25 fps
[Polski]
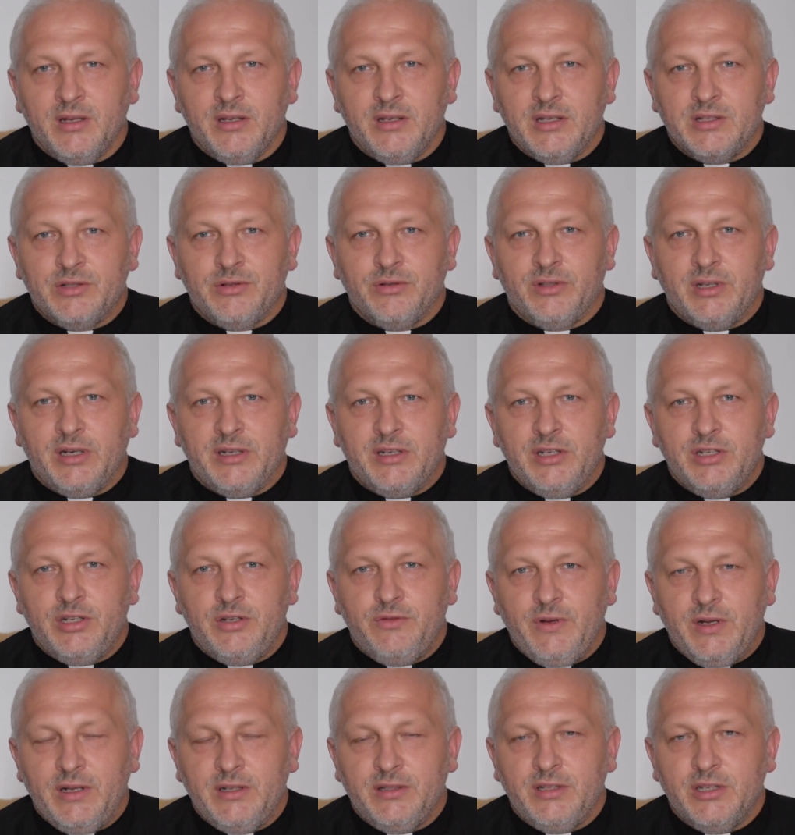Jest to taki
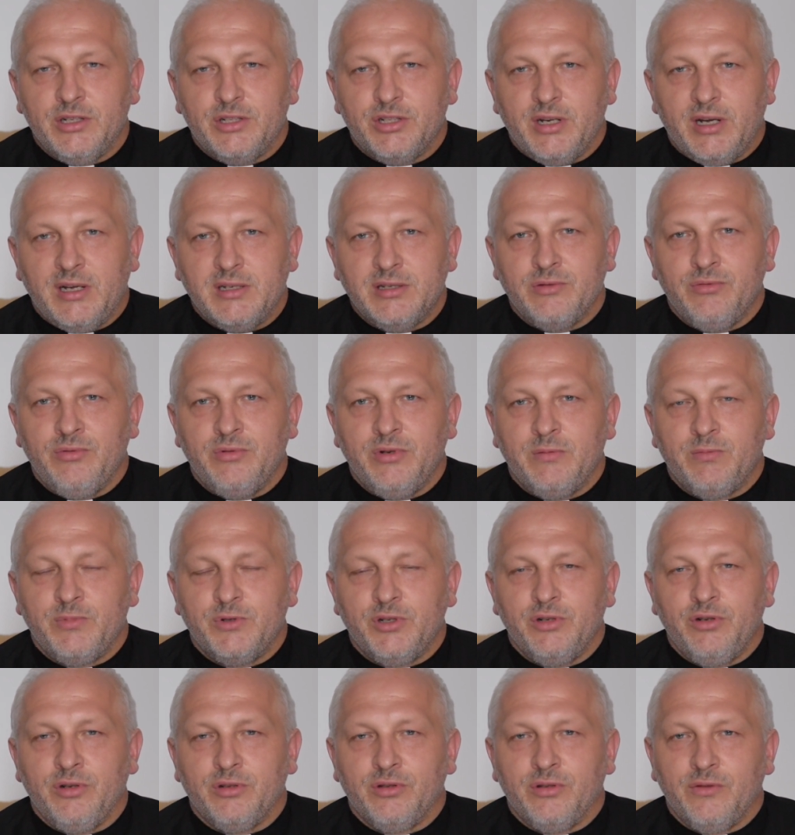święty czas, który
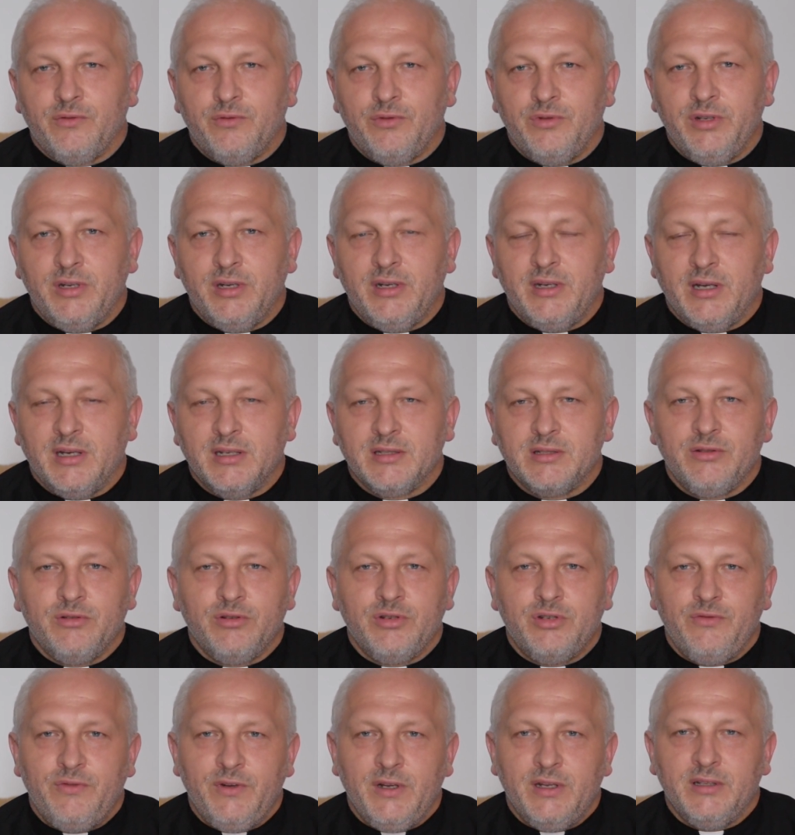przygotowuje nas do
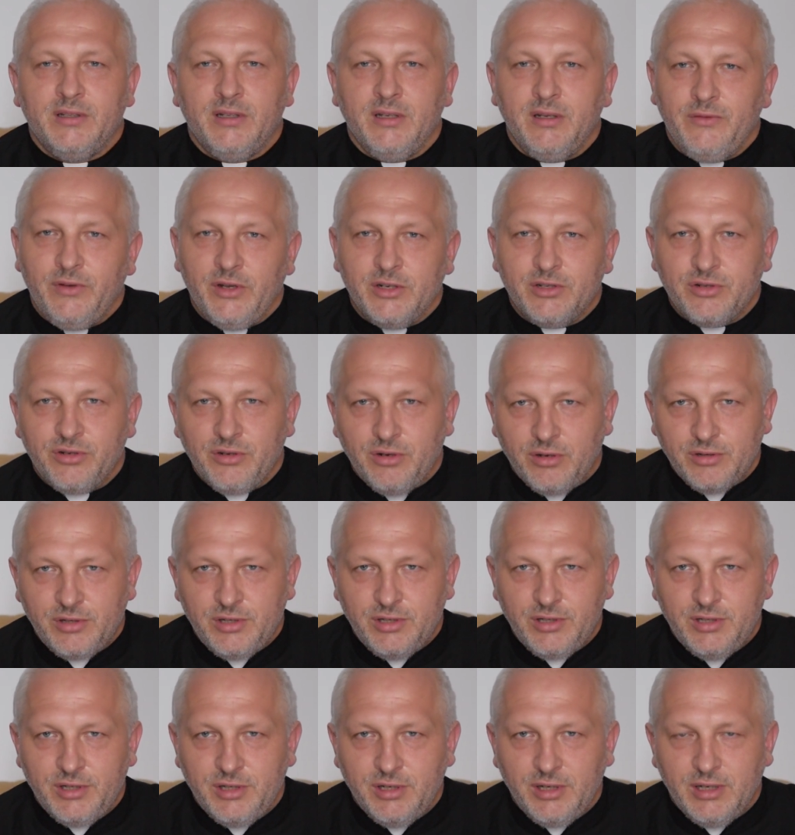świętej
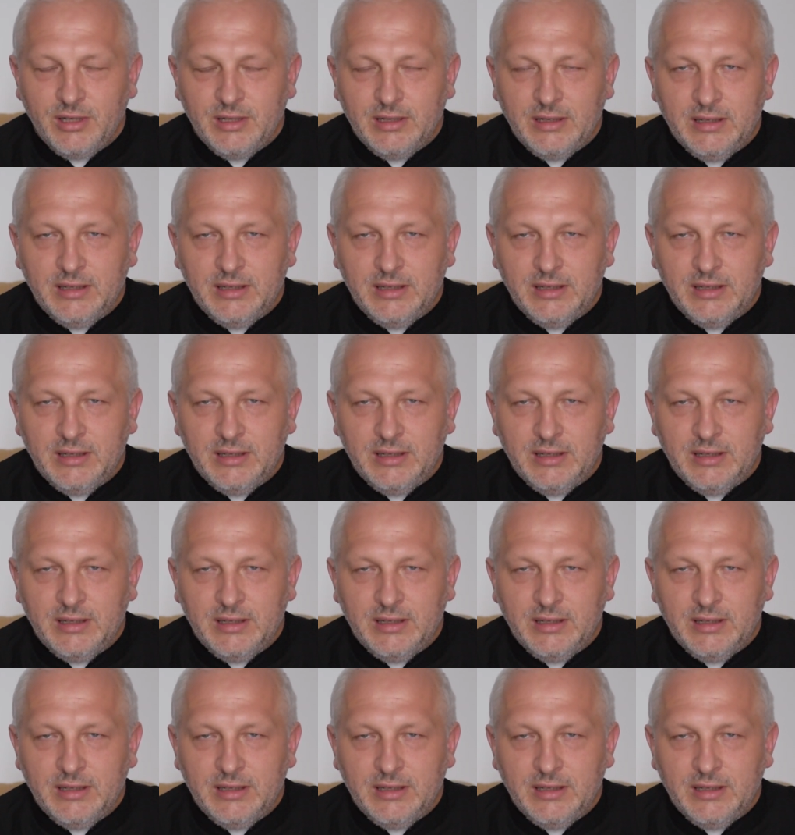wieczności.